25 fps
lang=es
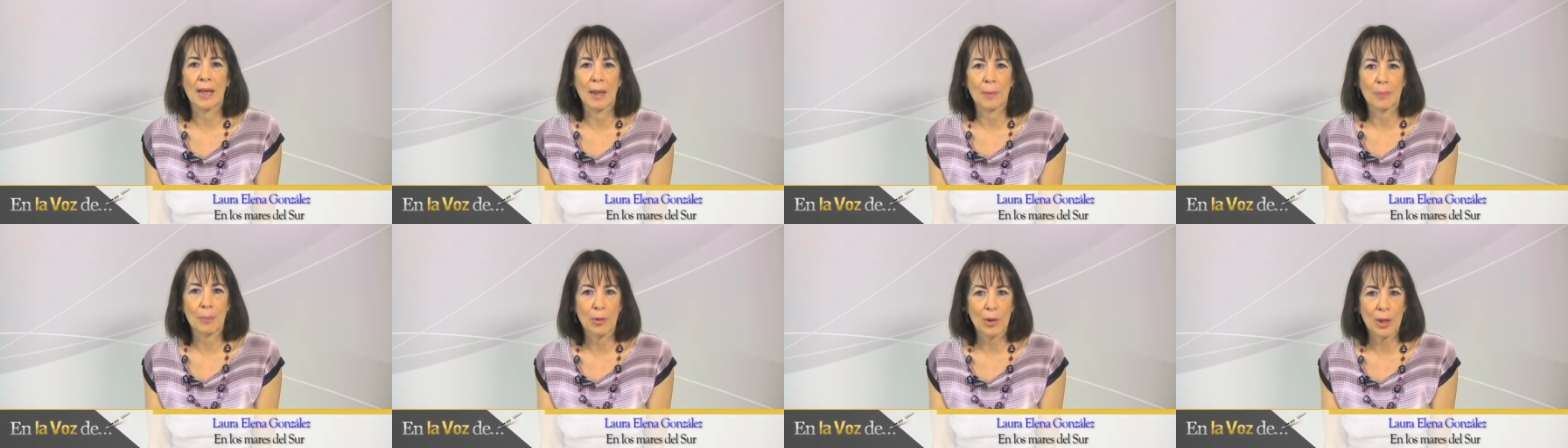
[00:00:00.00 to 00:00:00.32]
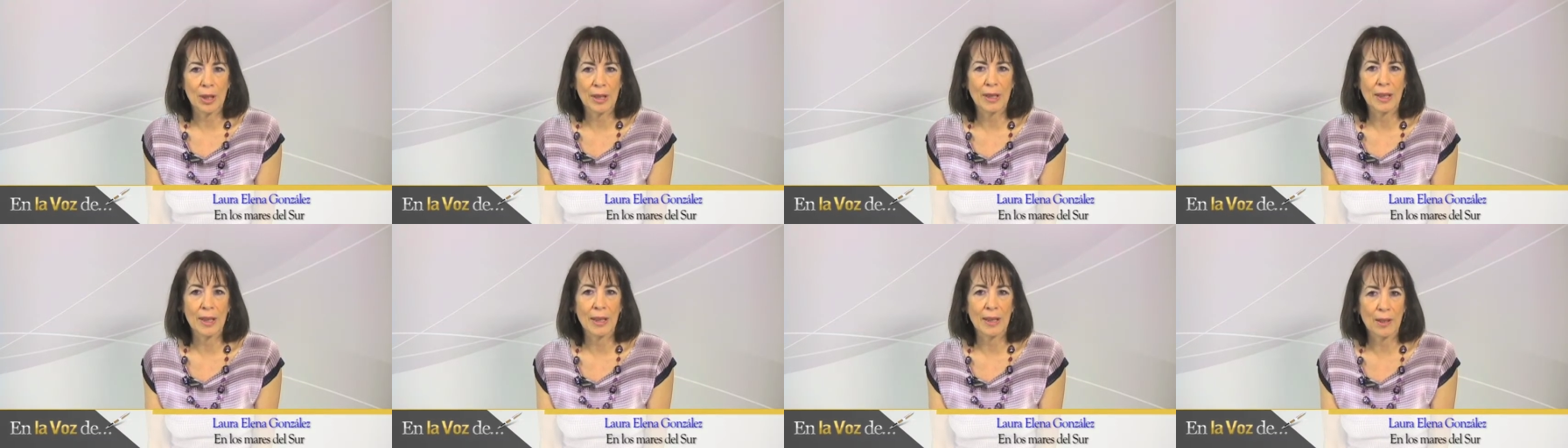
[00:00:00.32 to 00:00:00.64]
la
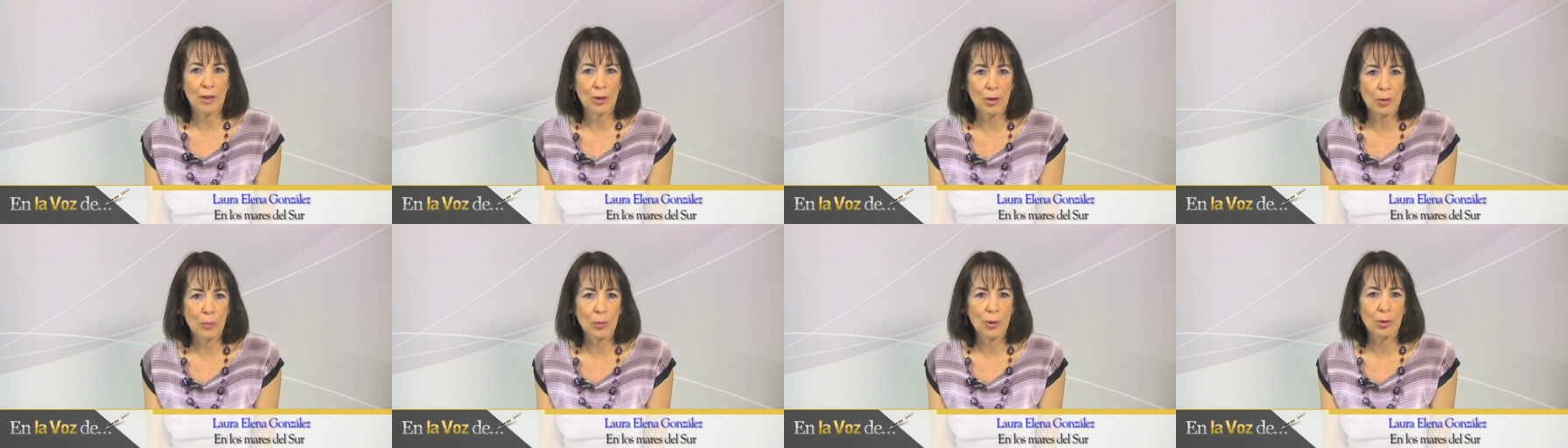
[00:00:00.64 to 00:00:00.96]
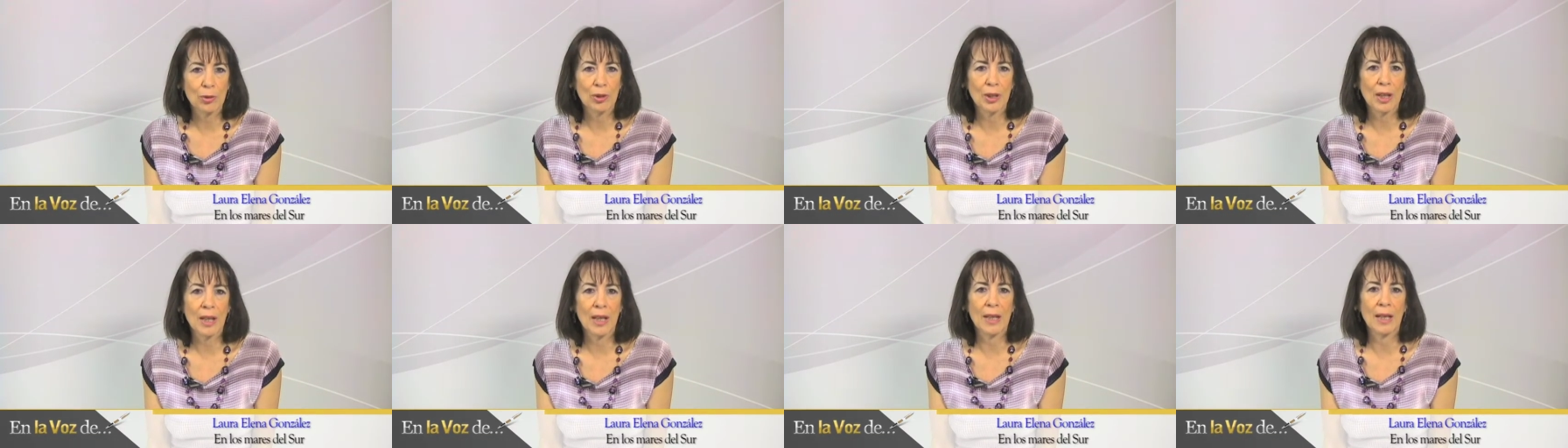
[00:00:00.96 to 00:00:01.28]
poeta
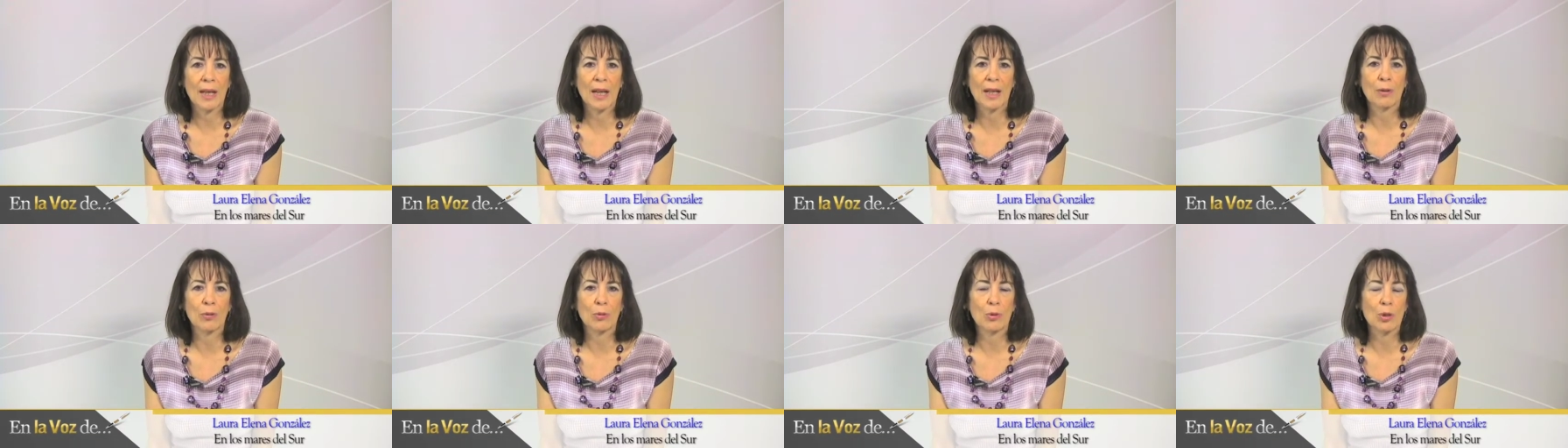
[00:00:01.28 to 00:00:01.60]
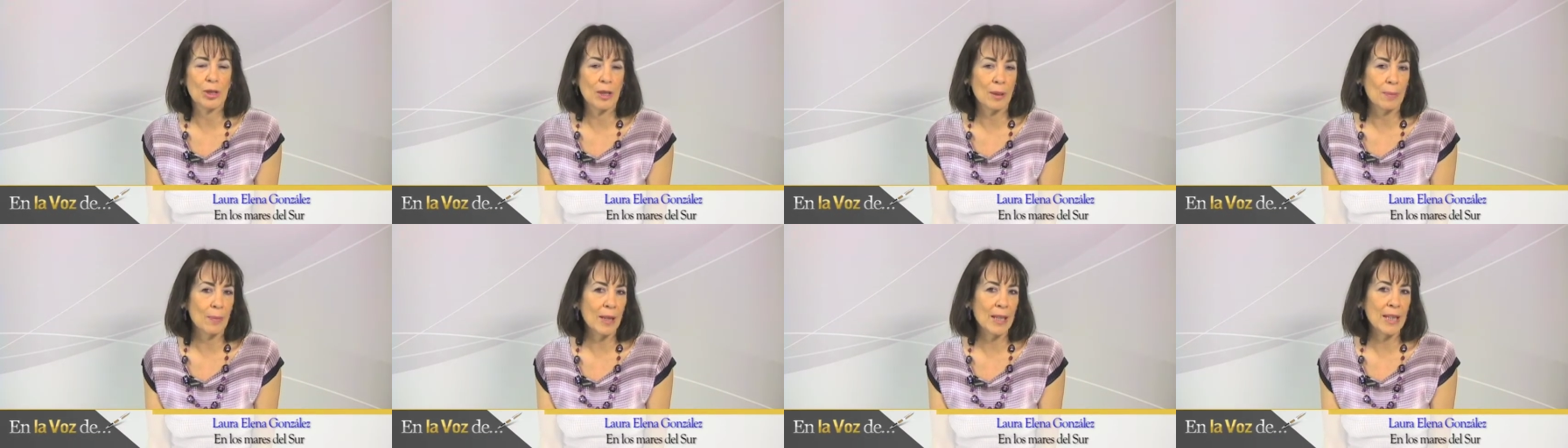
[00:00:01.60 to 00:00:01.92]
regiomontana
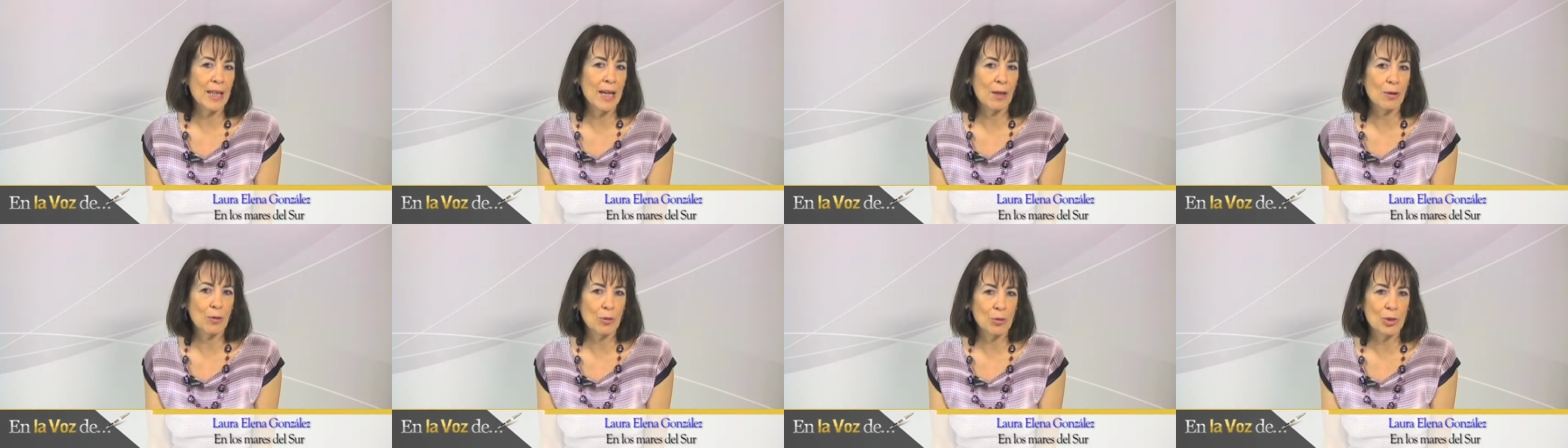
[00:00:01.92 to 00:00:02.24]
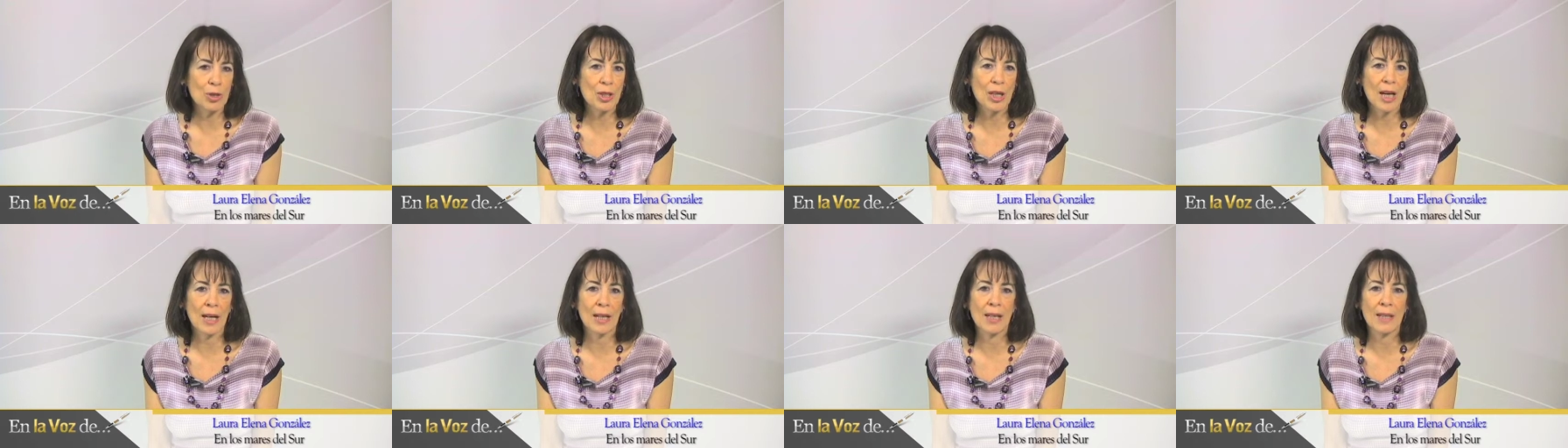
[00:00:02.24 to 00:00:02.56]
Dulce María
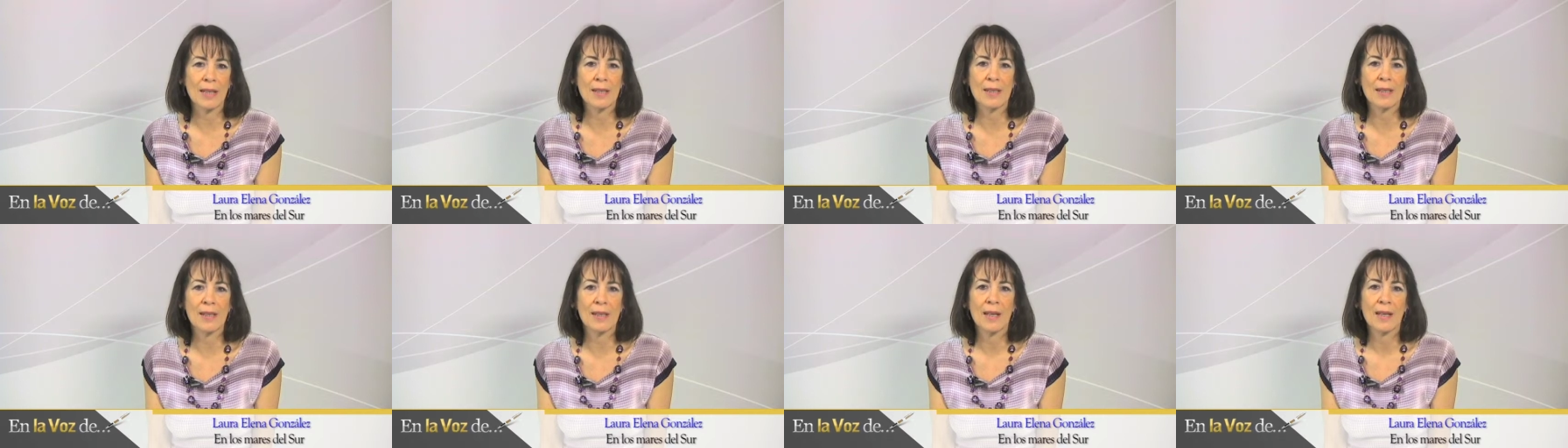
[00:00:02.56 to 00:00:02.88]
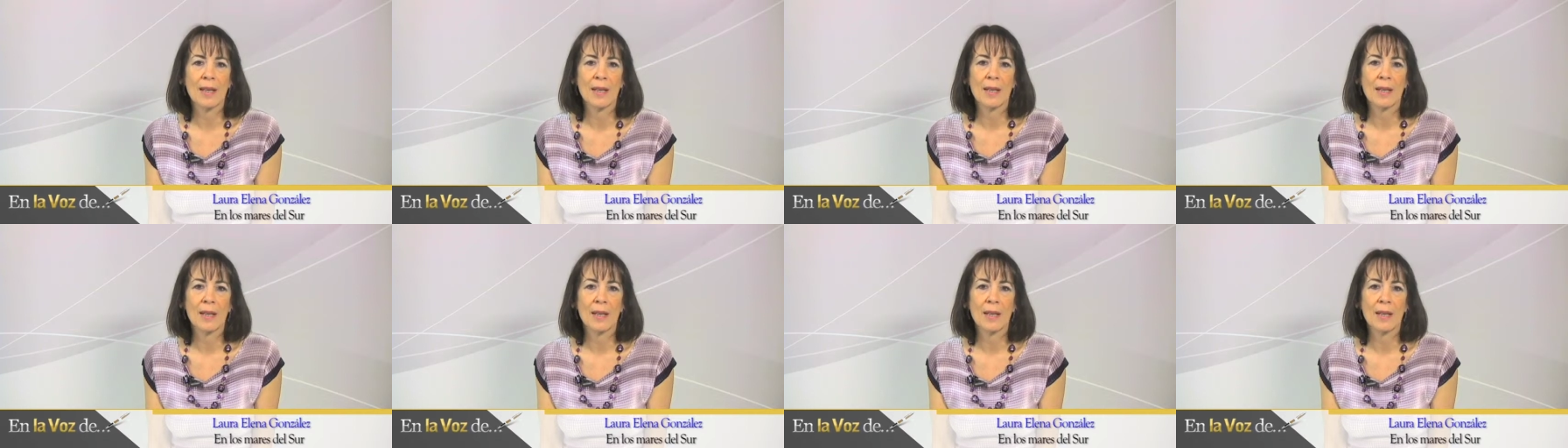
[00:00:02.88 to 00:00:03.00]
González,